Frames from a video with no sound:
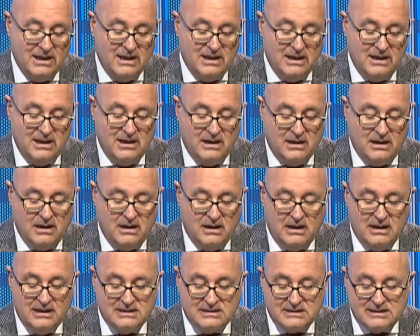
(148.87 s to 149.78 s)
eh,
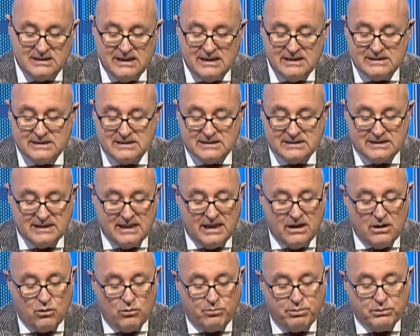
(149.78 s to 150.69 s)
le stesse
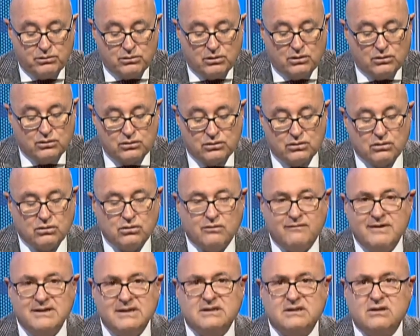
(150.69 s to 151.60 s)
o piuttosto
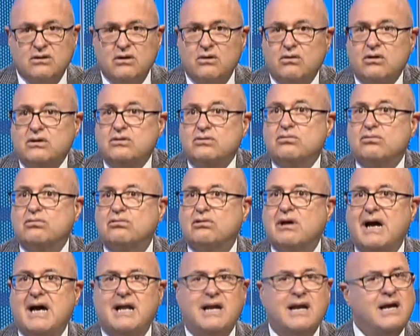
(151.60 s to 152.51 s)
dovessero
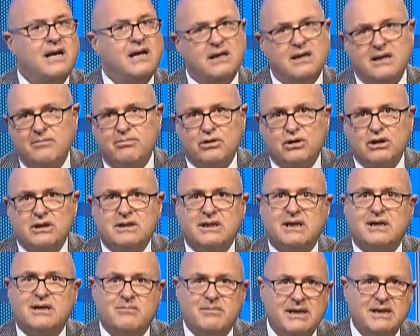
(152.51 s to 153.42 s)
risultare
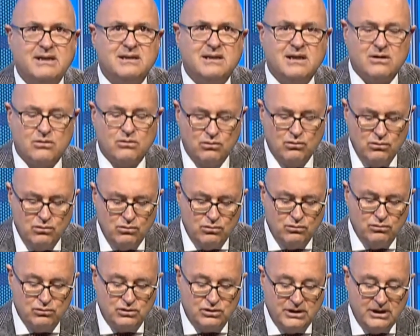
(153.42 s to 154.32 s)
ipoteticamente
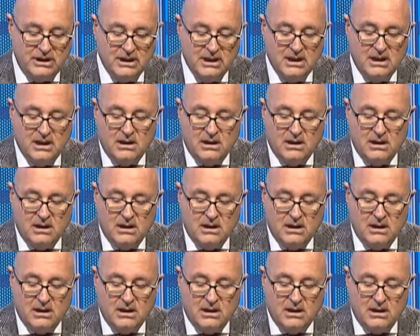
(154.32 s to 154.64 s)
collusi